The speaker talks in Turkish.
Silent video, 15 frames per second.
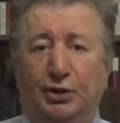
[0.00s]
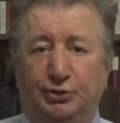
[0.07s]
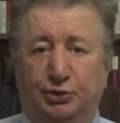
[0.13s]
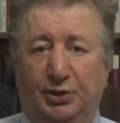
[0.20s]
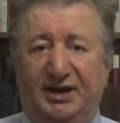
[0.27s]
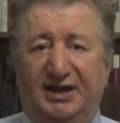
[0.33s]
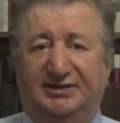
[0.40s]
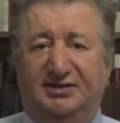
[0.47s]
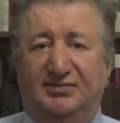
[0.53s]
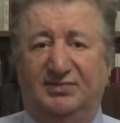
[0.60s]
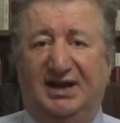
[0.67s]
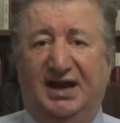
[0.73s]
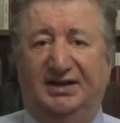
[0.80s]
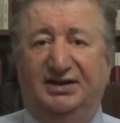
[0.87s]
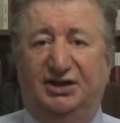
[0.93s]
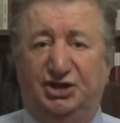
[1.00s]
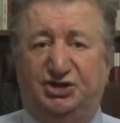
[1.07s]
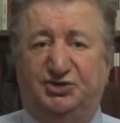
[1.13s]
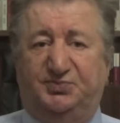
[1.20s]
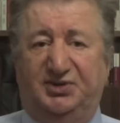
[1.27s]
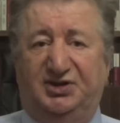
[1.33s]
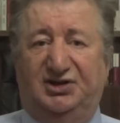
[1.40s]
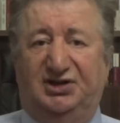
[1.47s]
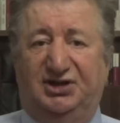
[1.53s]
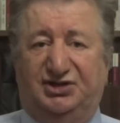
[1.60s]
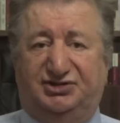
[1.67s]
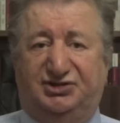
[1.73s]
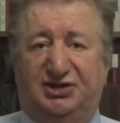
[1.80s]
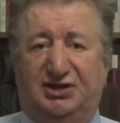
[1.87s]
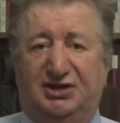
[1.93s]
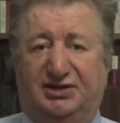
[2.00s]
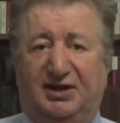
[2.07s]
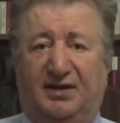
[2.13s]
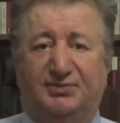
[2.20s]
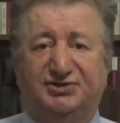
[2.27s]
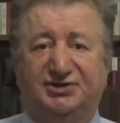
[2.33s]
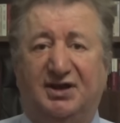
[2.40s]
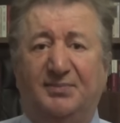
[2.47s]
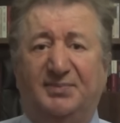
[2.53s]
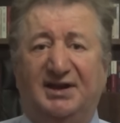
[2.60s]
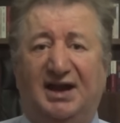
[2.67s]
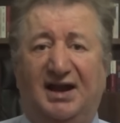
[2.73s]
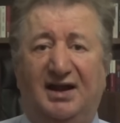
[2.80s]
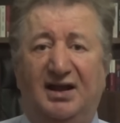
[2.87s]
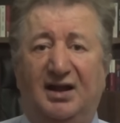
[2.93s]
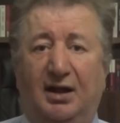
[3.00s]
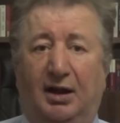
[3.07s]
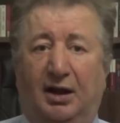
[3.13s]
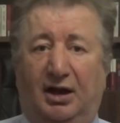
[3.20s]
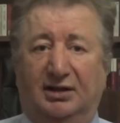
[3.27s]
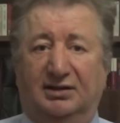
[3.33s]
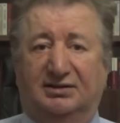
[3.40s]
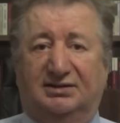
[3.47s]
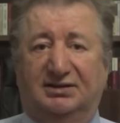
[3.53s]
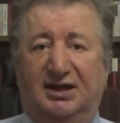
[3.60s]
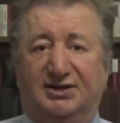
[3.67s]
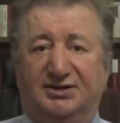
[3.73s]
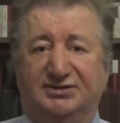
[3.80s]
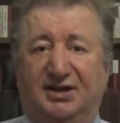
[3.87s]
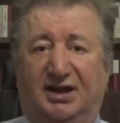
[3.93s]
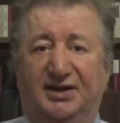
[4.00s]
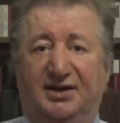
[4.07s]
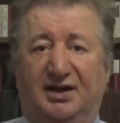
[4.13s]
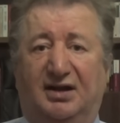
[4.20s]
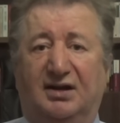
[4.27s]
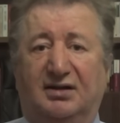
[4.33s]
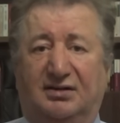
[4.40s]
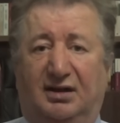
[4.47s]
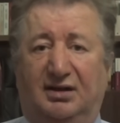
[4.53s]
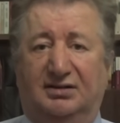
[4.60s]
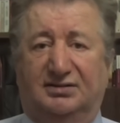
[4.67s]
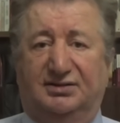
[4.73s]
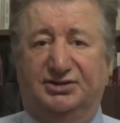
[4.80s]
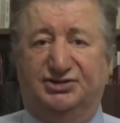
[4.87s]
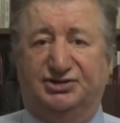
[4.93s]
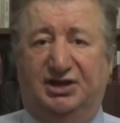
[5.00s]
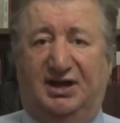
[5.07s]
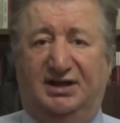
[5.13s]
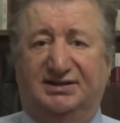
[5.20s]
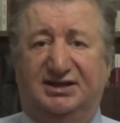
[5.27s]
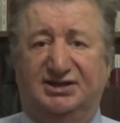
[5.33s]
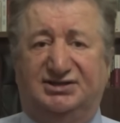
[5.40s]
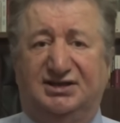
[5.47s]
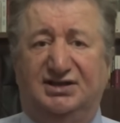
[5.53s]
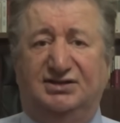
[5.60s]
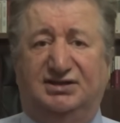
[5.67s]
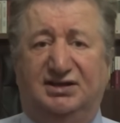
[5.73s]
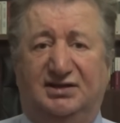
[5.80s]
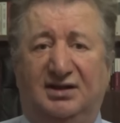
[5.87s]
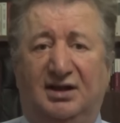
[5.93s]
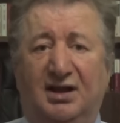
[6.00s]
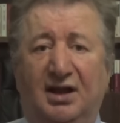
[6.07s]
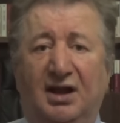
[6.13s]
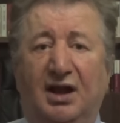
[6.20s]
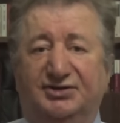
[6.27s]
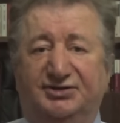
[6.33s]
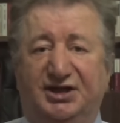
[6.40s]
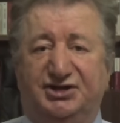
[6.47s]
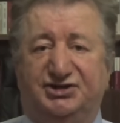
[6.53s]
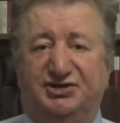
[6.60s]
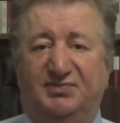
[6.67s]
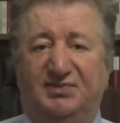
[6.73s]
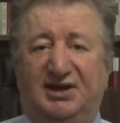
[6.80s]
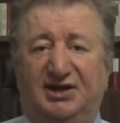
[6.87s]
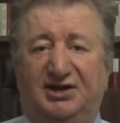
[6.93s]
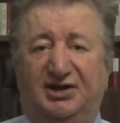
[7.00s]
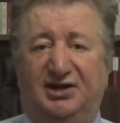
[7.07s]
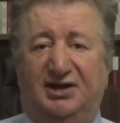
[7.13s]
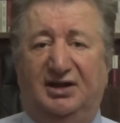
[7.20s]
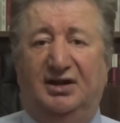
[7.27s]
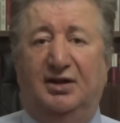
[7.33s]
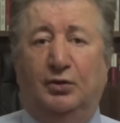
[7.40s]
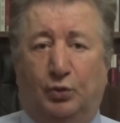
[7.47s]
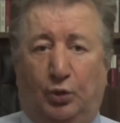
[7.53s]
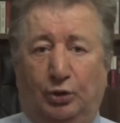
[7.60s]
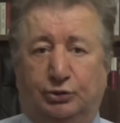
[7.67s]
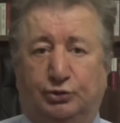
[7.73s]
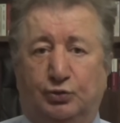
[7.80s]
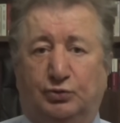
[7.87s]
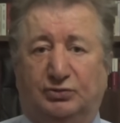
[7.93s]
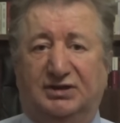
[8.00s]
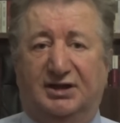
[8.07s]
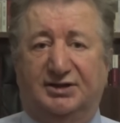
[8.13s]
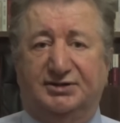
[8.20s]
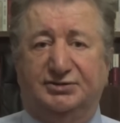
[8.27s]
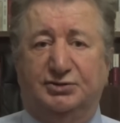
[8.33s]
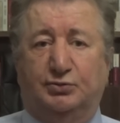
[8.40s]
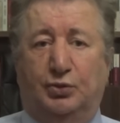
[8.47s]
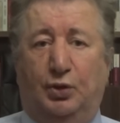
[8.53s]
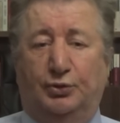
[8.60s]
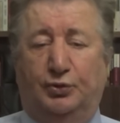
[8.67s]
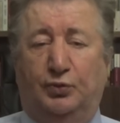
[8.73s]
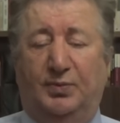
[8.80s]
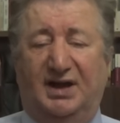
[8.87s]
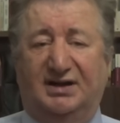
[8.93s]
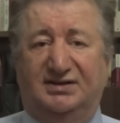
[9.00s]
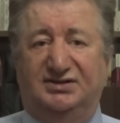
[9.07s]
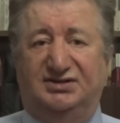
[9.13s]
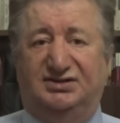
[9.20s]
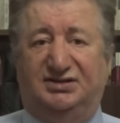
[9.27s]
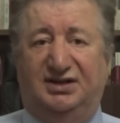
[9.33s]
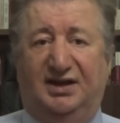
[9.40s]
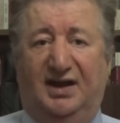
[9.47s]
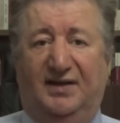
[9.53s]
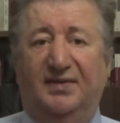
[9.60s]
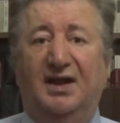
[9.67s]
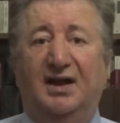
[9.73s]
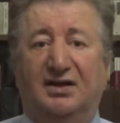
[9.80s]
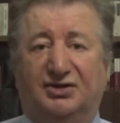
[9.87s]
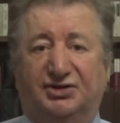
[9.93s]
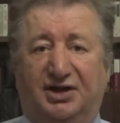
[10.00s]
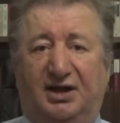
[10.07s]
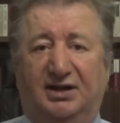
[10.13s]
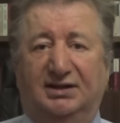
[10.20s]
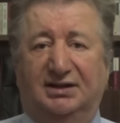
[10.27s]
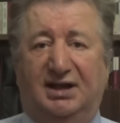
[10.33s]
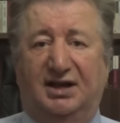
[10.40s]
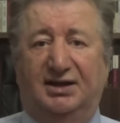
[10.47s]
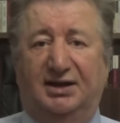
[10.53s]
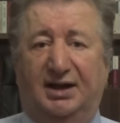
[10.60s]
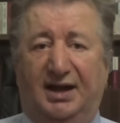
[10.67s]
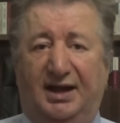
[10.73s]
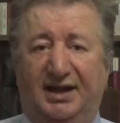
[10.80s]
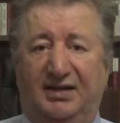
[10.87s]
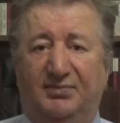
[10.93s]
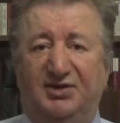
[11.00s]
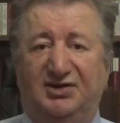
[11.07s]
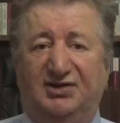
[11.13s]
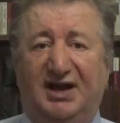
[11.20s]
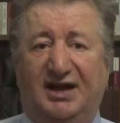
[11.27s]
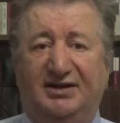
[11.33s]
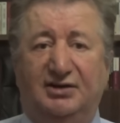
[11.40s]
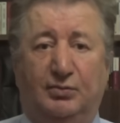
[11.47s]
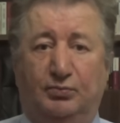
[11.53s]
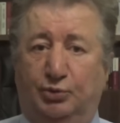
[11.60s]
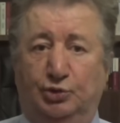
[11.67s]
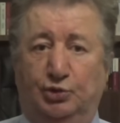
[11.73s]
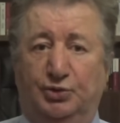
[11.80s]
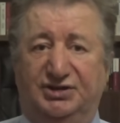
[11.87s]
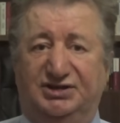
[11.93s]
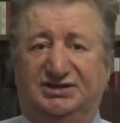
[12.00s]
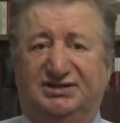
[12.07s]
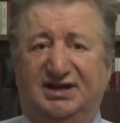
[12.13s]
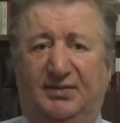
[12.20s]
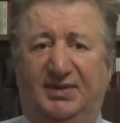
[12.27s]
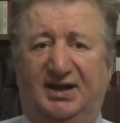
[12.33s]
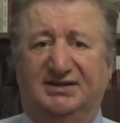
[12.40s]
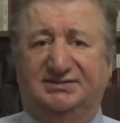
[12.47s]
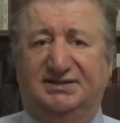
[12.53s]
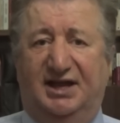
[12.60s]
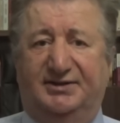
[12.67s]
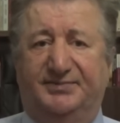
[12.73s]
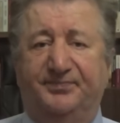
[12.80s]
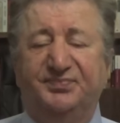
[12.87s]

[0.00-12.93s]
Yönetimler işbirlikçilik yapsa bile halkların ayağa kalkacağı kesin ki rejimlerini, koltuklarını korumak isteyen krallarla emirler bunu istemezler.